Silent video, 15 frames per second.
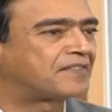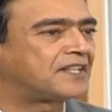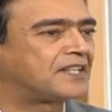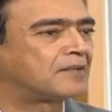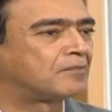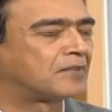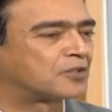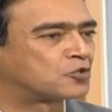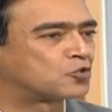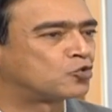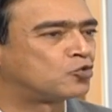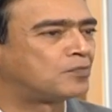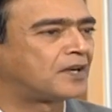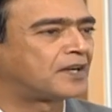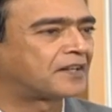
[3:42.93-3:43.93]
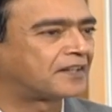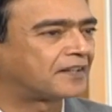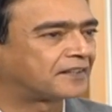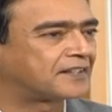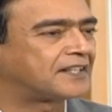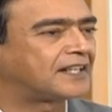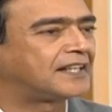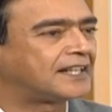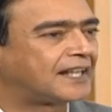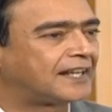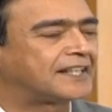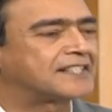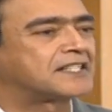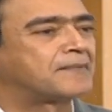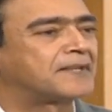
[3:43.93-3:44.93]
في منظومه رياضيه ليها
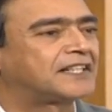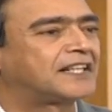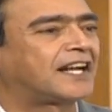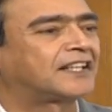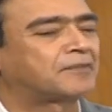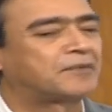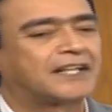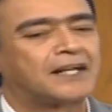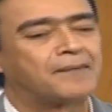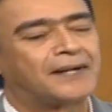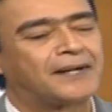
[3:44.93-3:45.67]
الحسابات اللي حضرتك بتتكلم